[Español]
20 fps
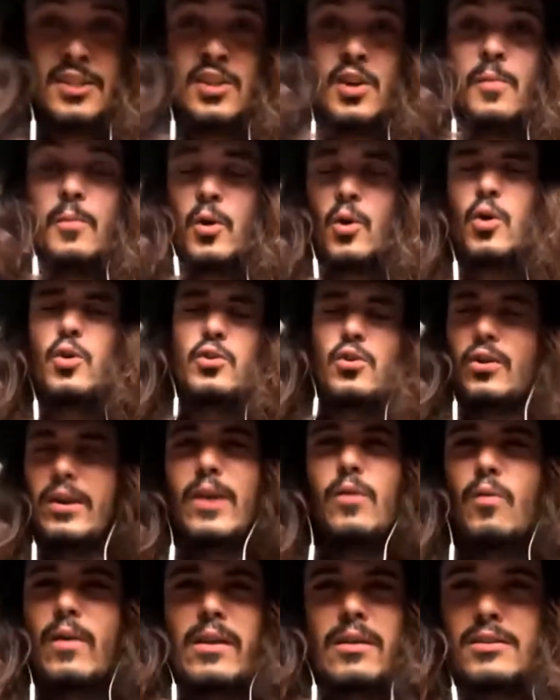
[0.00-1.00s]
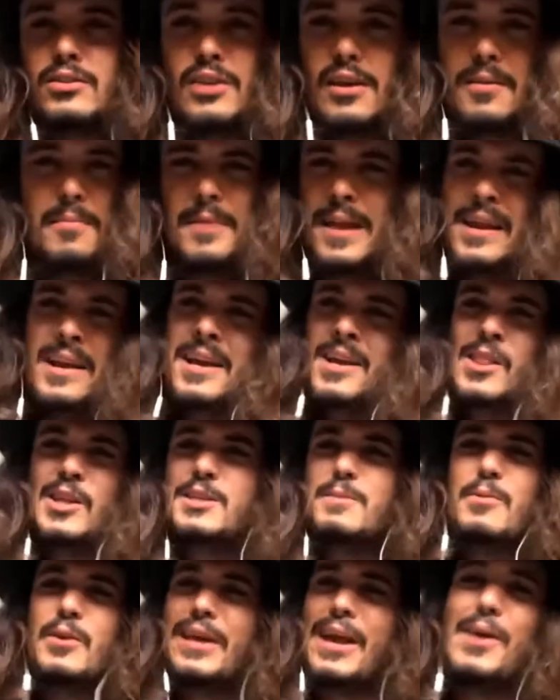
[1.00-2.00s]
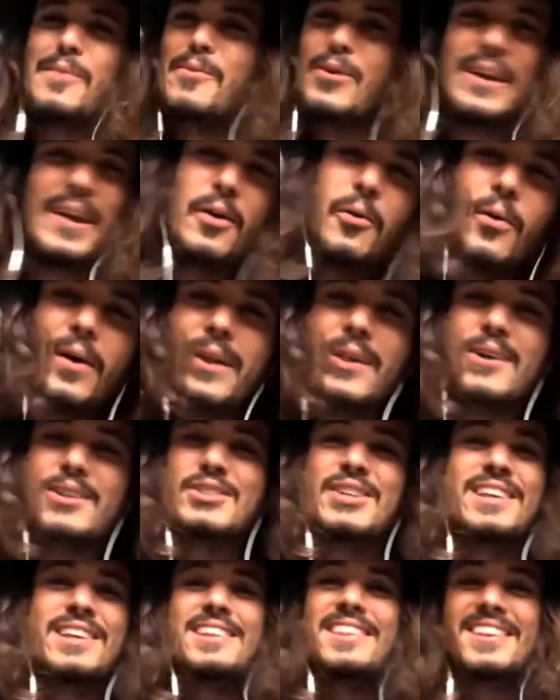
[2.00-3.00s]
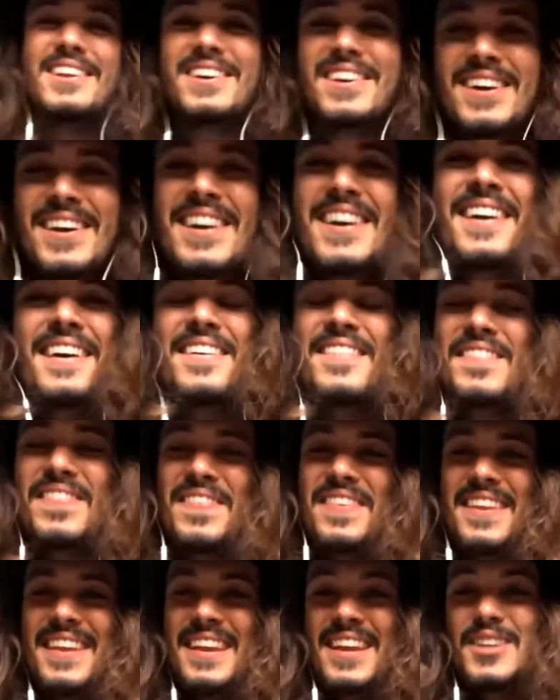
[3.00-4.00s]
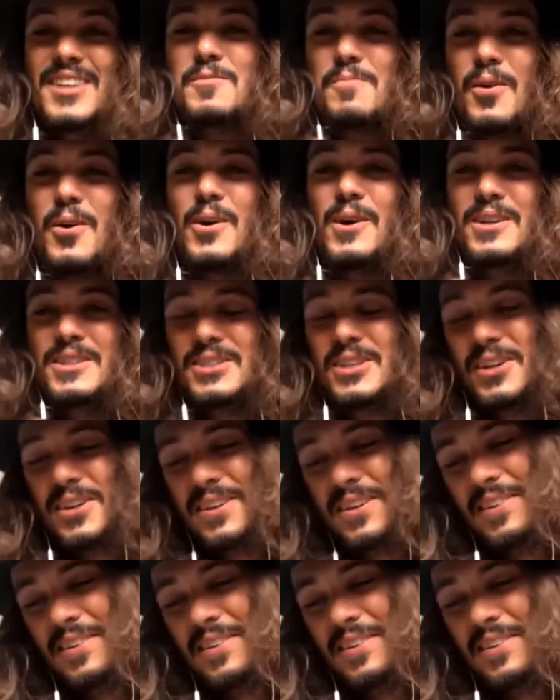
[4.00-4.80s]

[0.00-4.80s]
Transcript: como, coño, qué guay lo que estoy haciendo. En plan, no sé por qué, como, qué guay lo que estoy haciendo. Y es un poco eso.